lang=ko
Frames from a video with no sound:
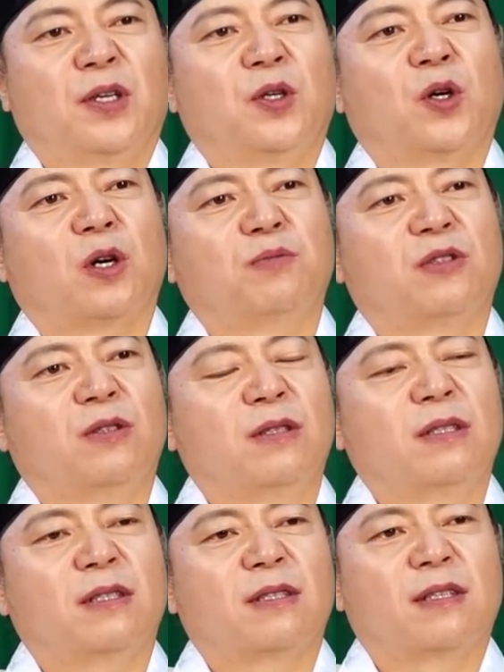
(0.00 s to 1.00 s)

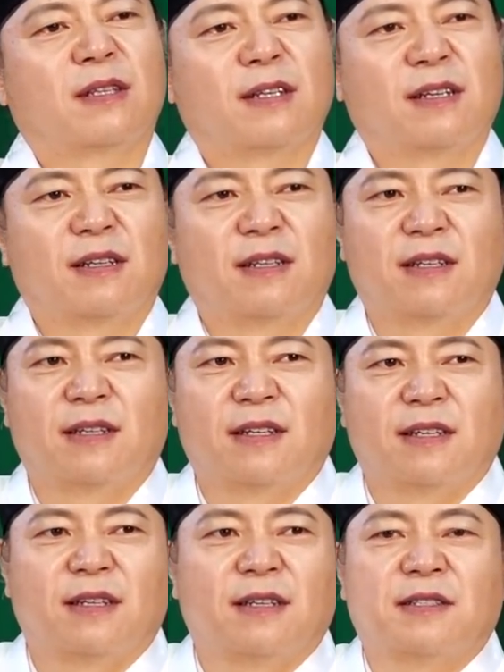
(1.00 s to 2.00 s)
여러분은
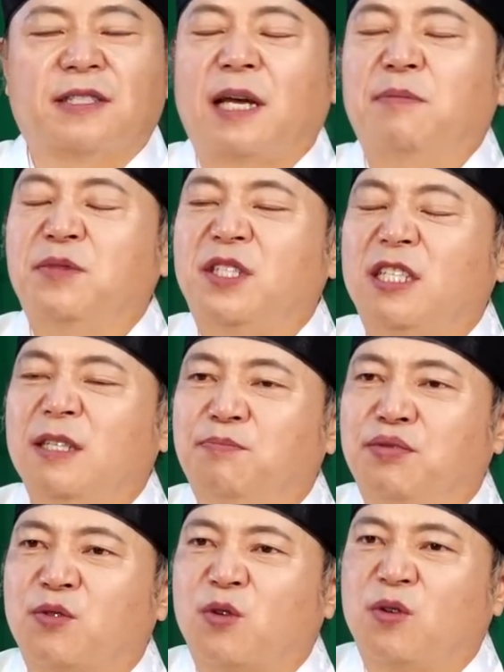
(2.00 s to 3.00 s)

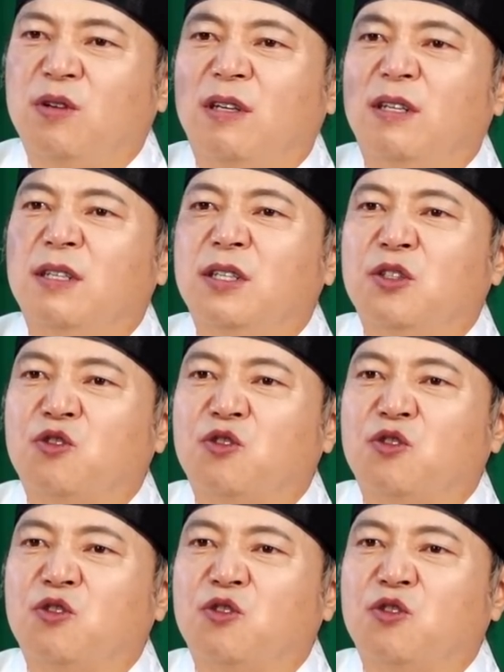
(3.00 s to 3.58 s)
30%를